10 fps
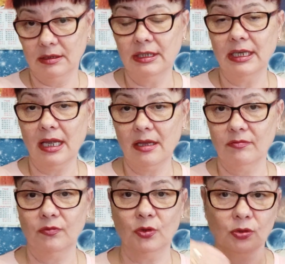
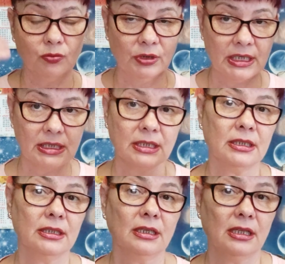ныряем в воду, у нас
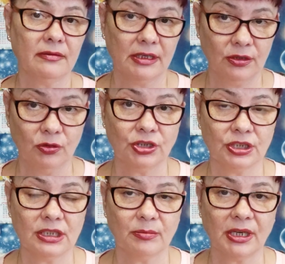голова не
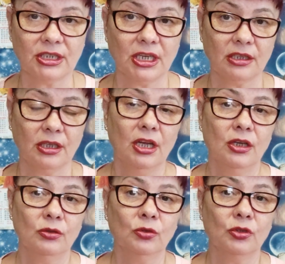очень соображает,
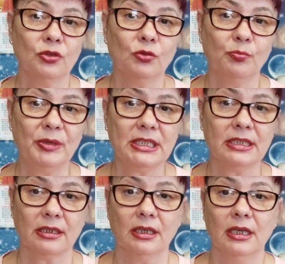но
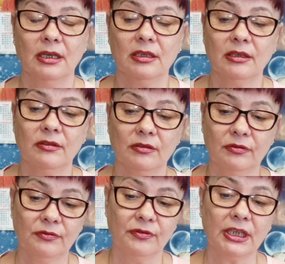Юпитер
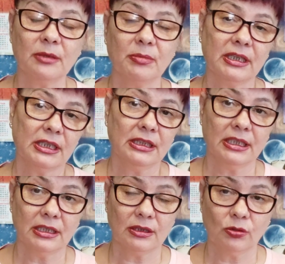в рыбах,
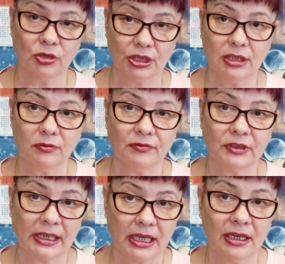это тоже его
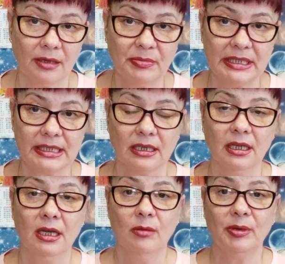вторая обитель.
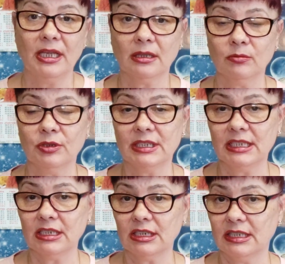Поэтому
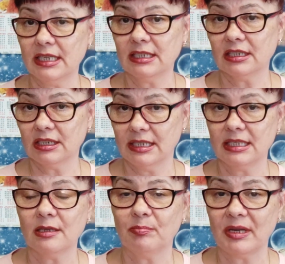здесь
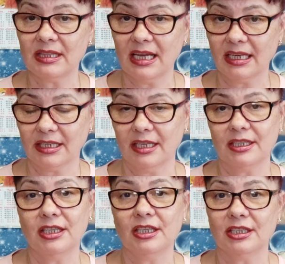ждите подарки
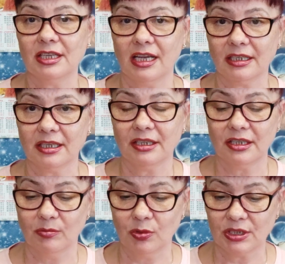и ярких
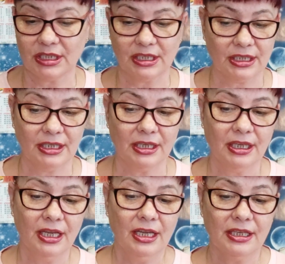эмоций,
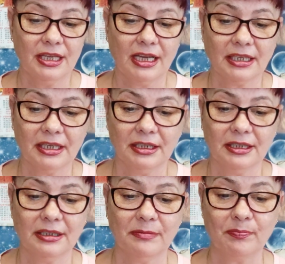и
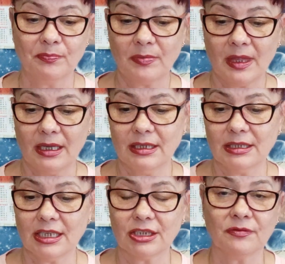ярких эмоций Э,
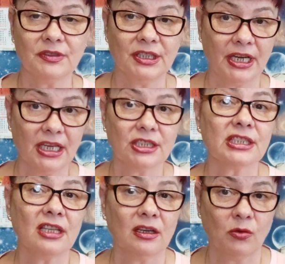скажем, встреч,
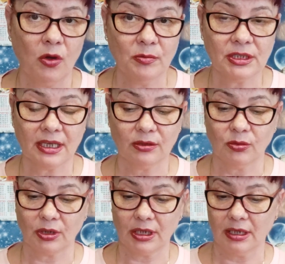знакомств,
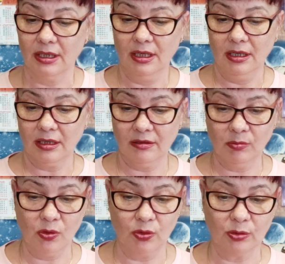которые э,
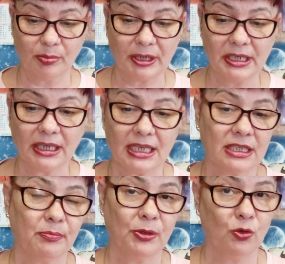могут
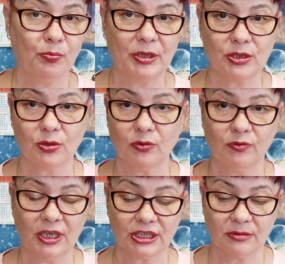проиграться по Юпитеру
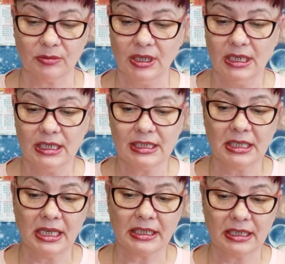в вашем
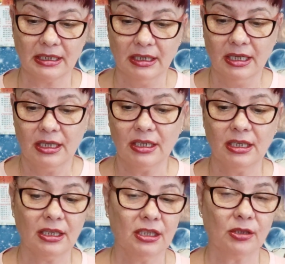знаке
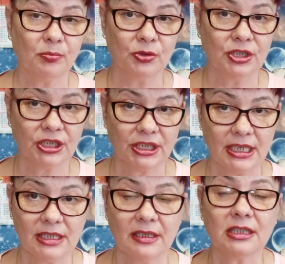и это
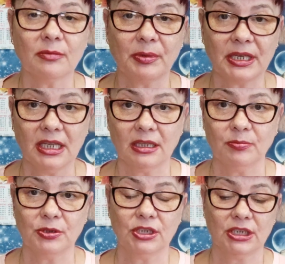путешествие, это
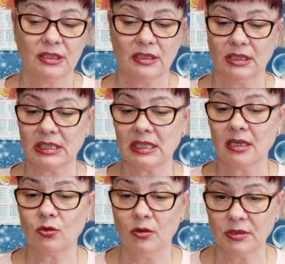приятное путешествие, это
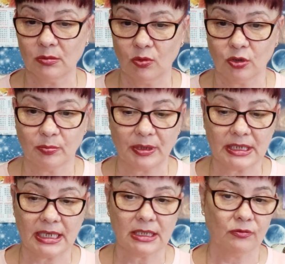знакомства могут
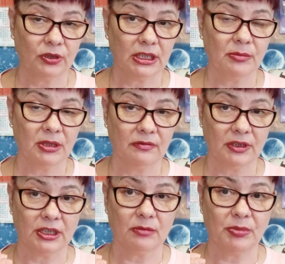произойти вот именно в
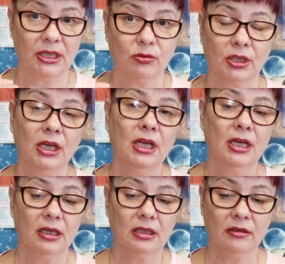этот период
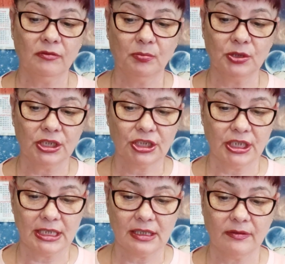а, в
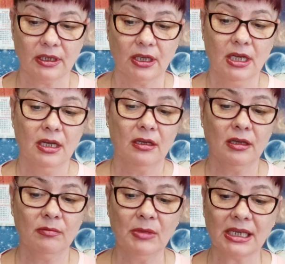путешествиях.
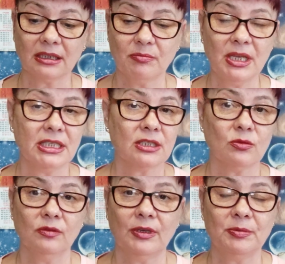А, март месяц,
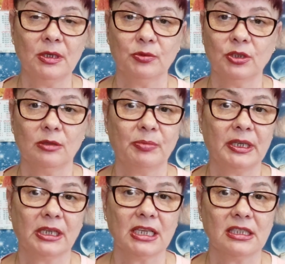он вообще будет
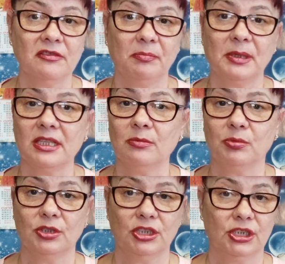прекрасный в плане
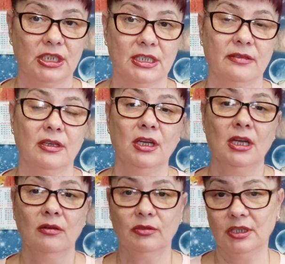путешествий.
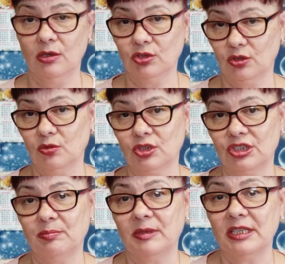Вот я уже тоже
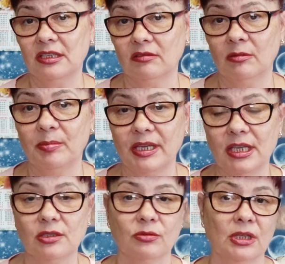запланировала
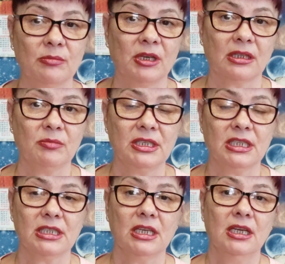поездку на март
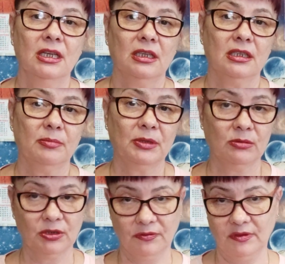месяц, а,
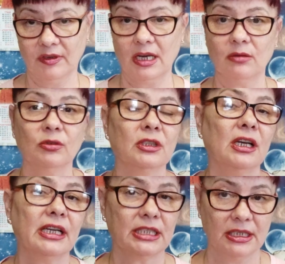потому что февраль, он
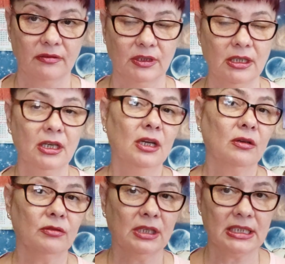активный,
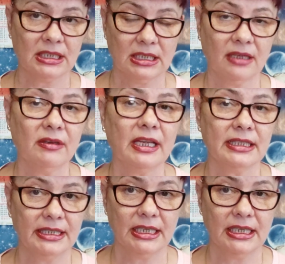он нас заставляет